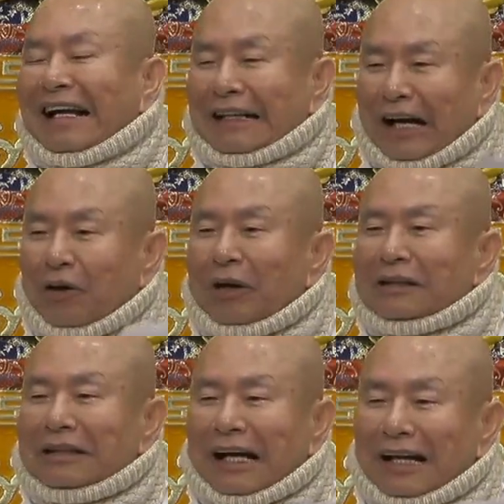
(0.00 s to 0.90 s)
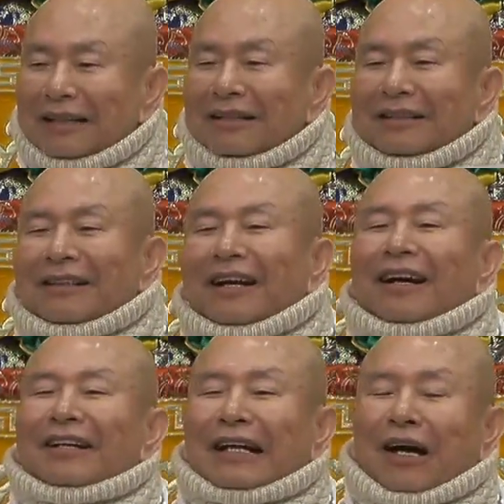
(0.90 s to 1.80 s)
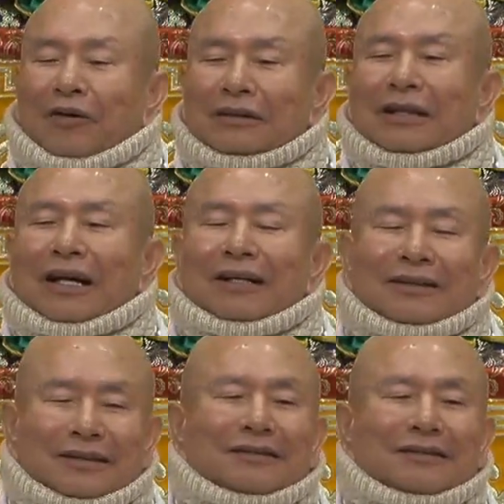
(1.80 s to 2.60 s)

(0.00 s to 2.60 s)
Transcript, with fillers: 卡哇伊 island 哈卡哇伊 island，